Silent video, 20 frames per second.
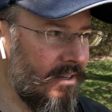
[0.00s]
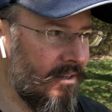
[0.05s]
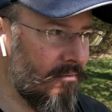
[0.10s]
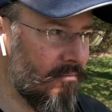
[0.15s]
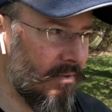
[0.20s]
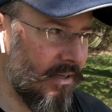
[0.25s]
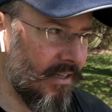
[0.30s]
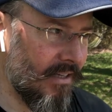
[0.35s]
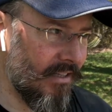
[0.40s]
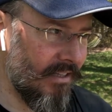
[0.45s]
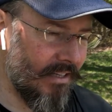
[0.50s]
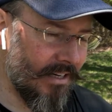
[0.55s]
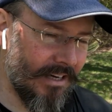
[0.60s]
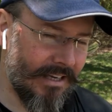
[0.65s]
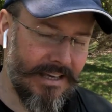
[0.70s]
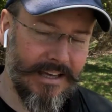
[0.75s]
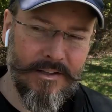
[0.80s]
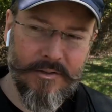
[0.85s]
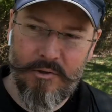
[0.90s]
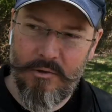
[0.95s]
bien, ils
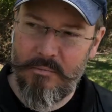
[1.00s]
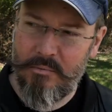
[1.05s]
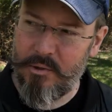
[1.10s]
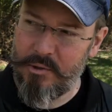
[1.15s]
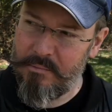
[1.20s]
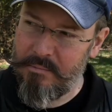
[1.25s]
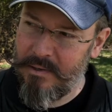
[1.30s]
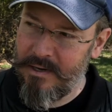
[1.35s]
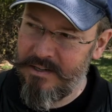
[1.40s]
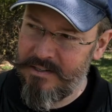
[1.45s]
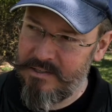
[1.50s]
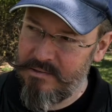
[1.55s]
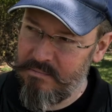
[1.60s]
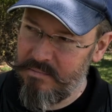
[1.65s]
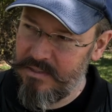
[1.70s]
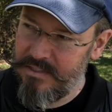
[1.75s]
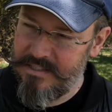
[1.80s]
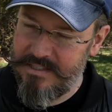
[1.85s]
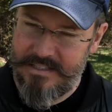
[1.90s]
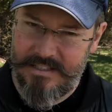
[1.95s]
regardent nos mots de passe,
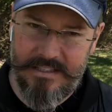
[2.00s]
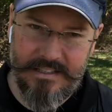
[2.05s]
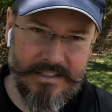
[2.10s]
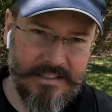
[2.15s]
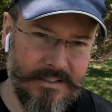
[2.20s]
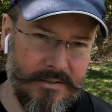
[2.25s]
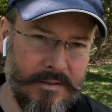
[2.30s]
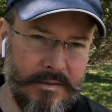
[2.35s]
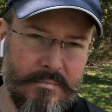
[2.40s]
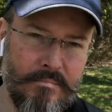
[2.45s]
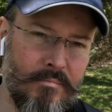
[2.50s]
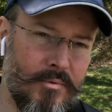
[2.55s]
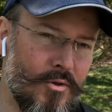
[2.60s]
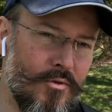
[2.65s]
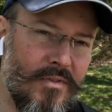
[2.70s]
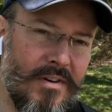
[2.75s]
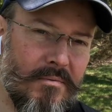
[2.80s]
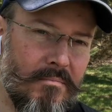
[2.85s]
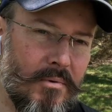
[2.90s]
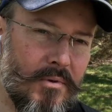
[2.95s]
puis
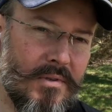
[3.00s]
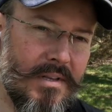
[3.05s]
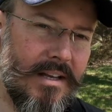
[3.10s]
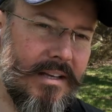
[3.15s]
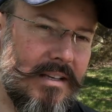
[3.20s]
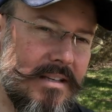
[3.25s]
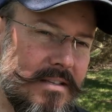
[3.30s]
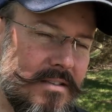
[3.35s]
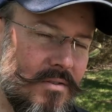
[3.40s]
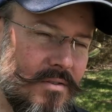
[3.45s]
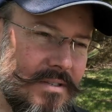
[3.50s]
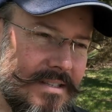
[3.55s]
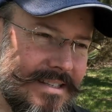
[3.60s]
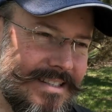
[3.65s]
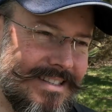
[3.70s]
souvent ils te posent la question,